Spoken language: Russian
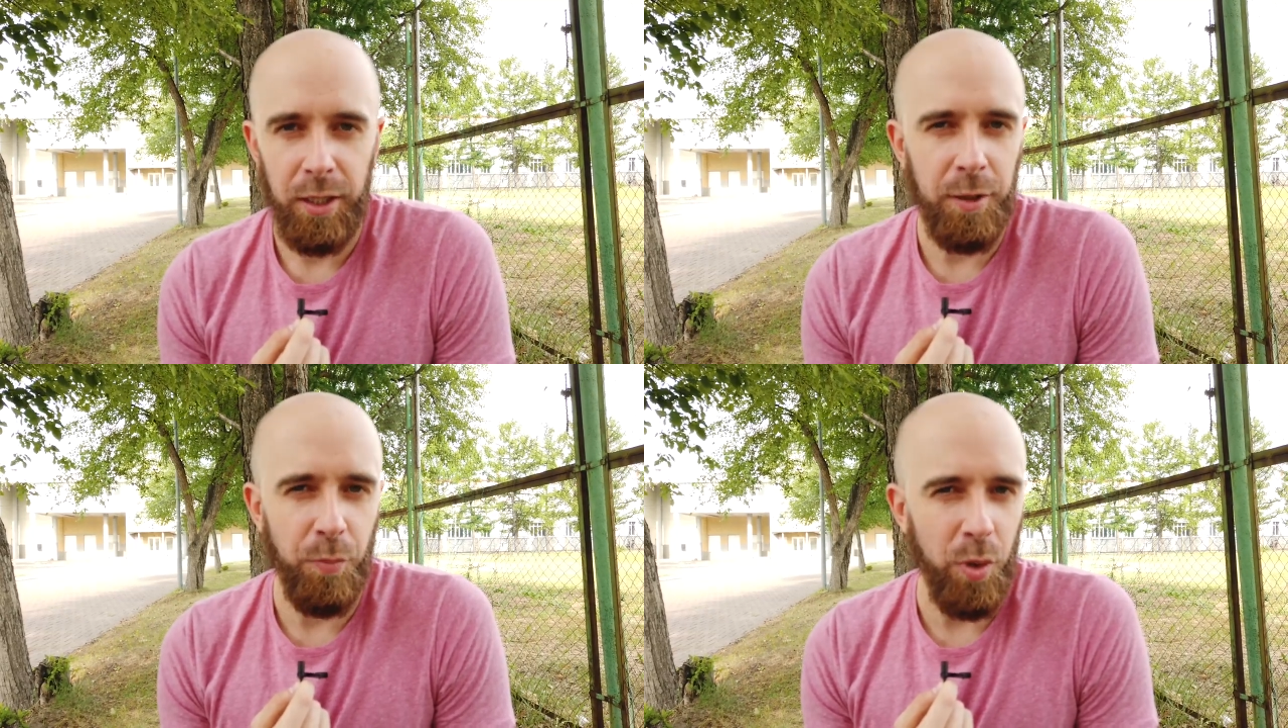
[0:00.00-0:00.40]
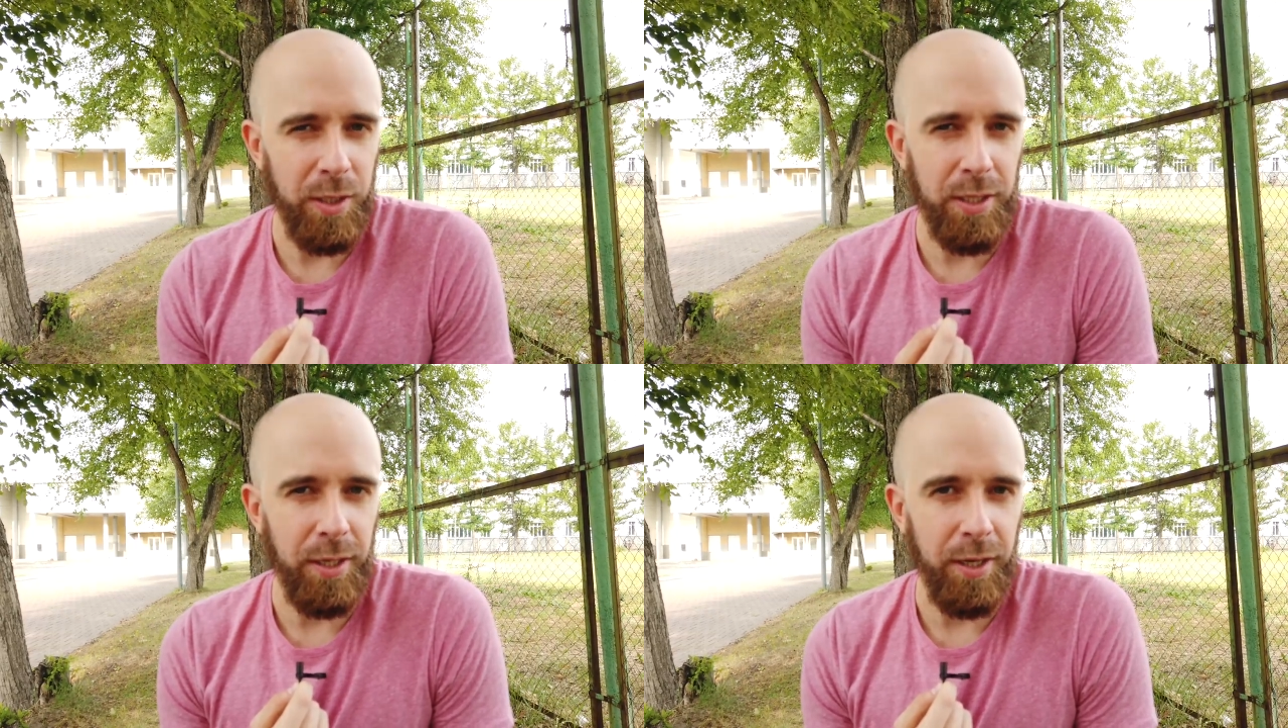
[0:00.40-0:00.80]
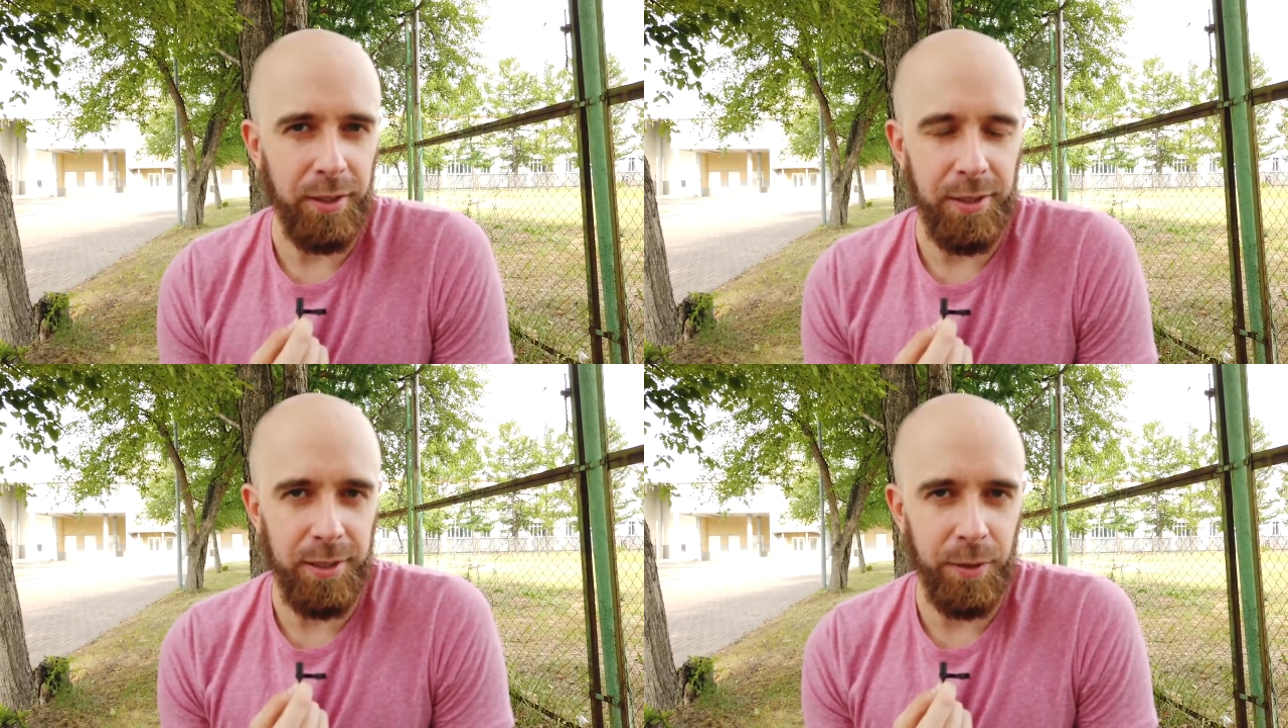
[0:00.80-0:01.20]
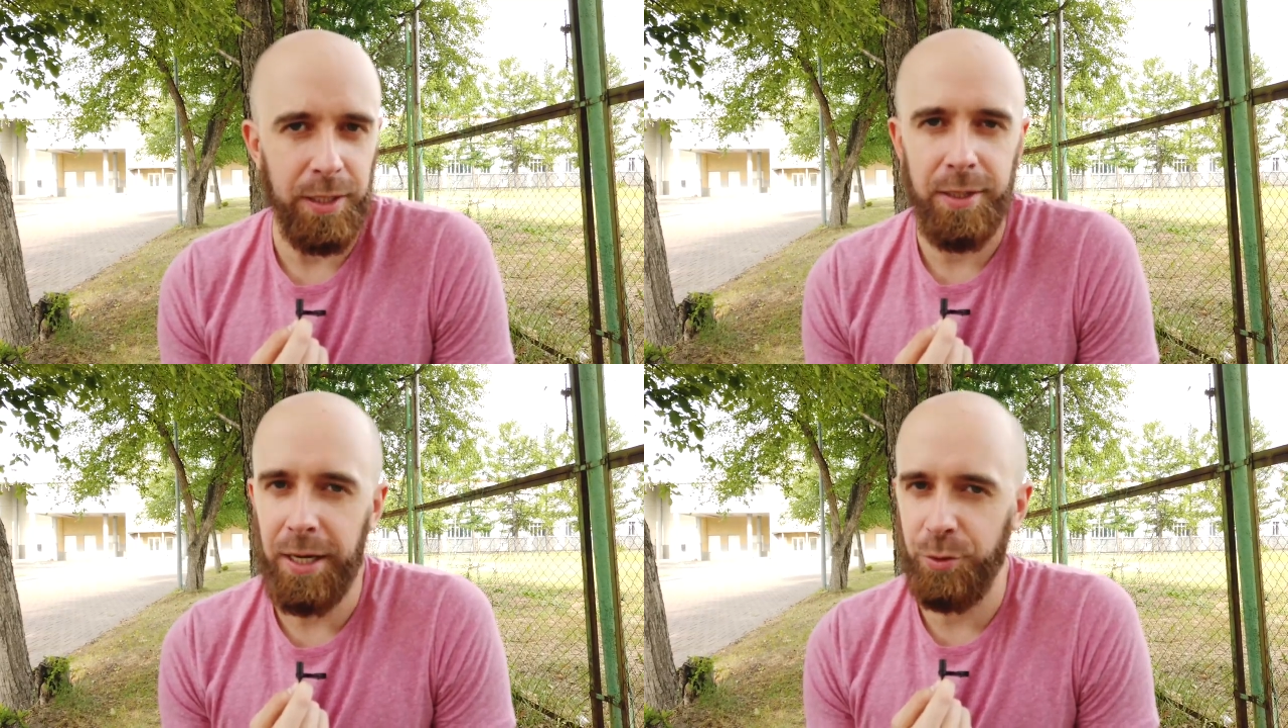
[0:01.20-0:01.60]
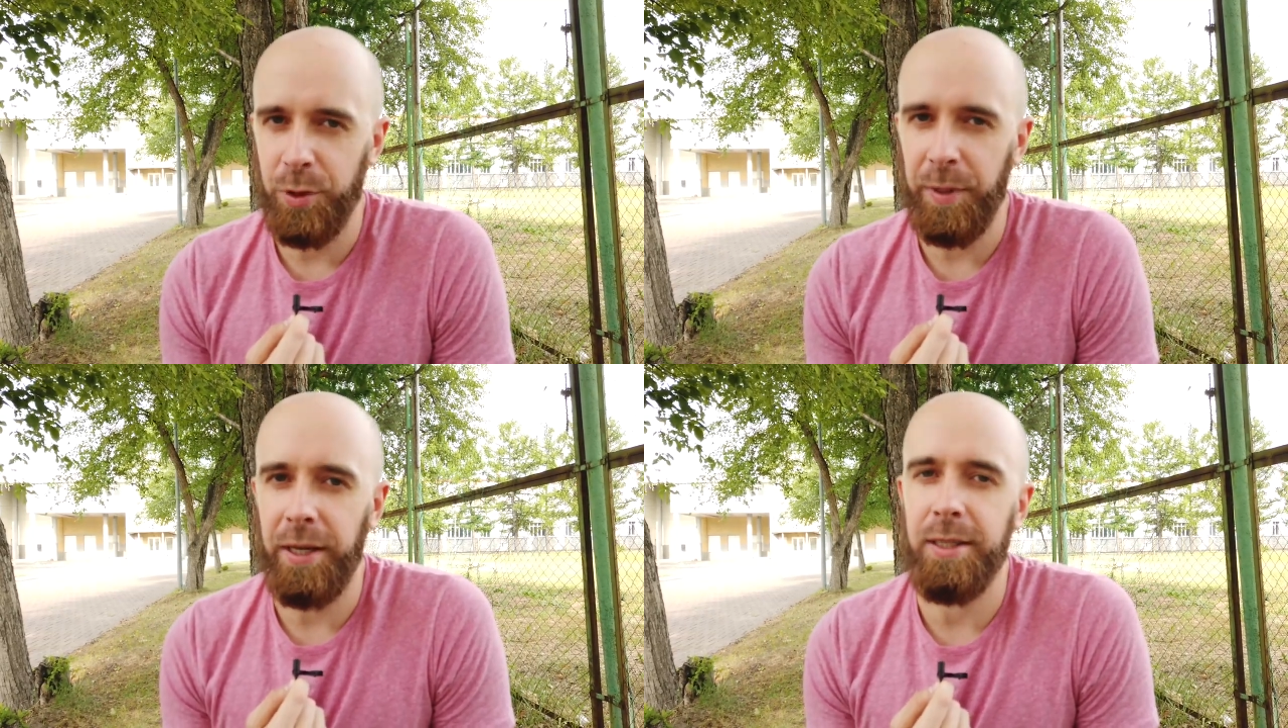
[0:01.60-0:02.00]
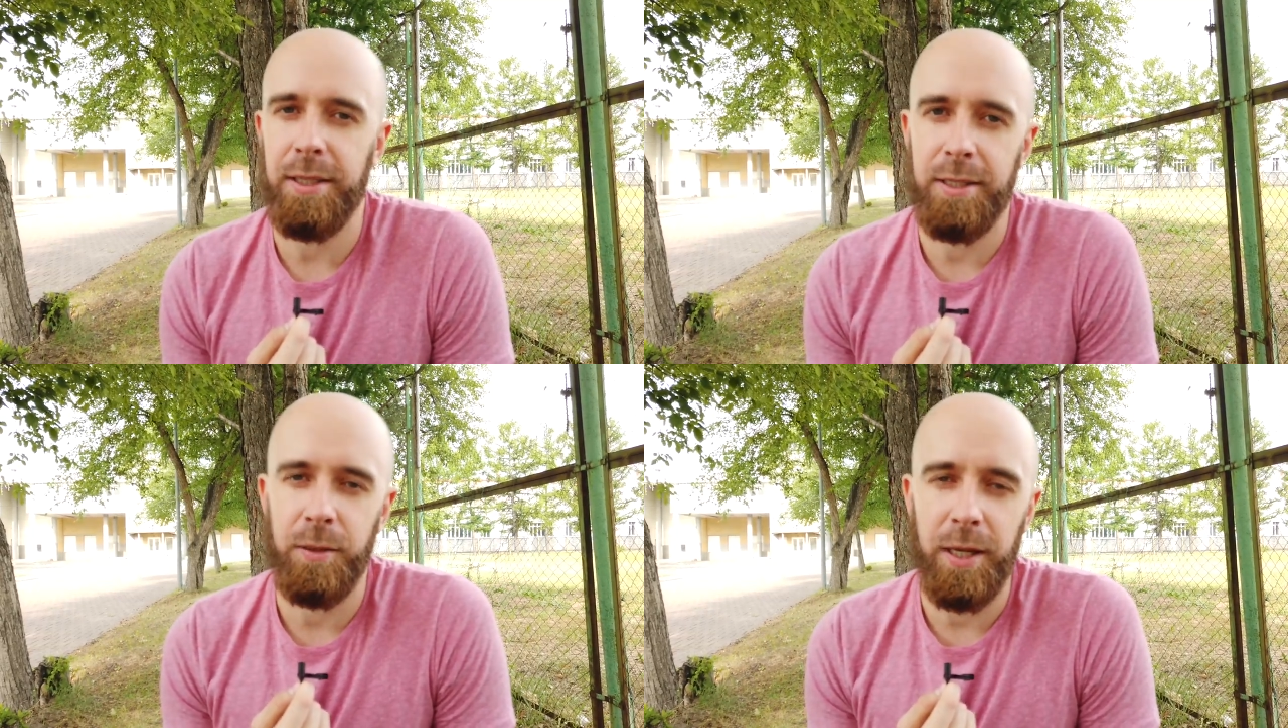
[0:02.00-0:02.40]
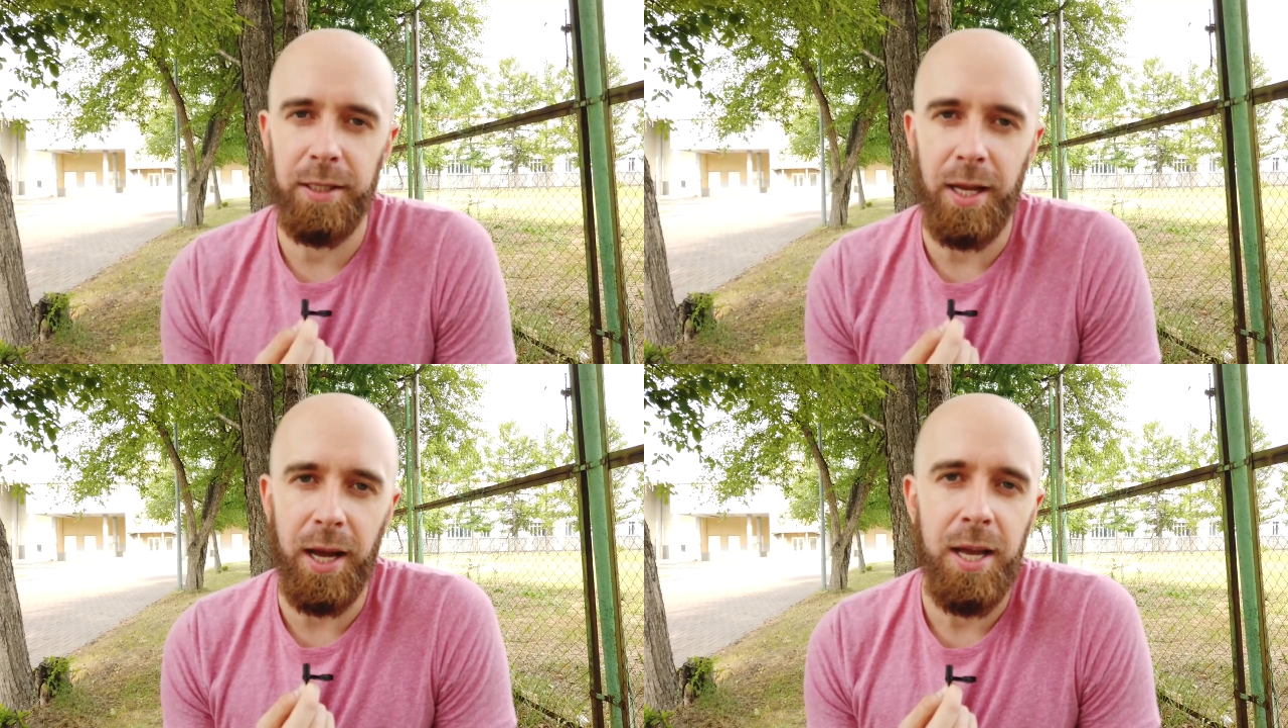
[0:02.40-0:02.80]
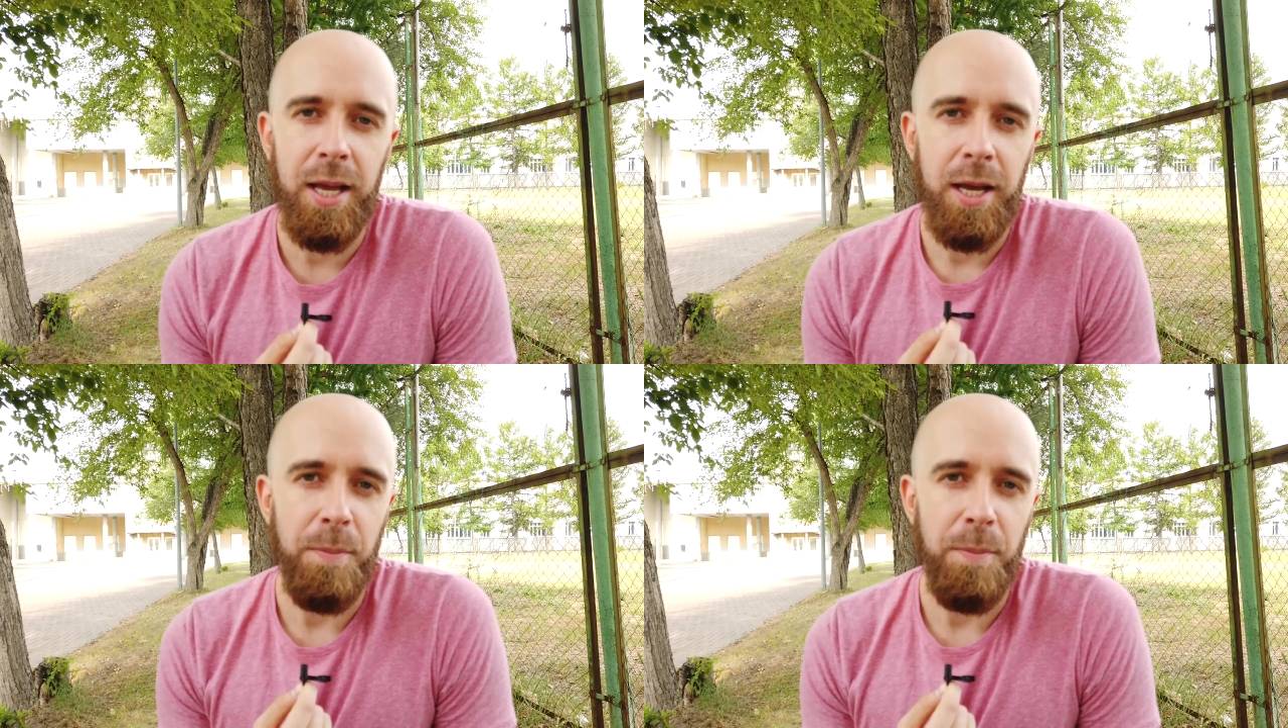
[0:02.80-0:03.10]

И после этой ссылки сразу же появится ссылка на